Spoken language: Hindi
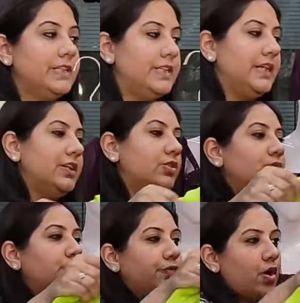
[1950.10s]
थर्टी एट
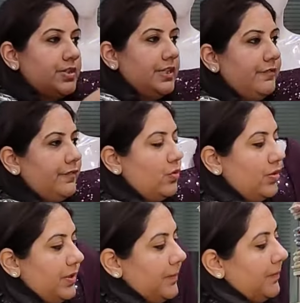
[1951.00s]
टू फोर्टी
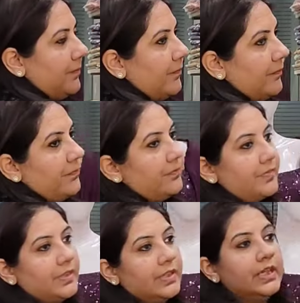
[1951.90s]
फोर
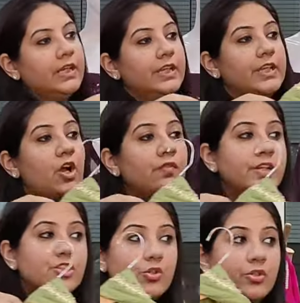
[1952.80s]
नाउ
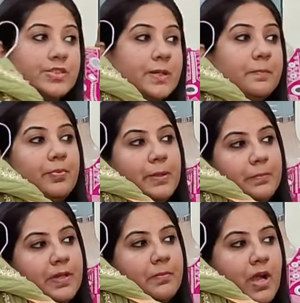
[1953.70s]
वी शो यू सम
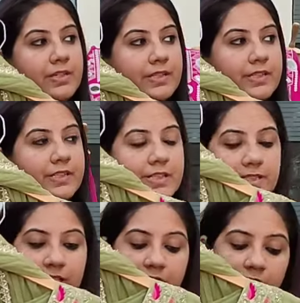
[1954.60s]
प्रीमियम आर्टिकल्स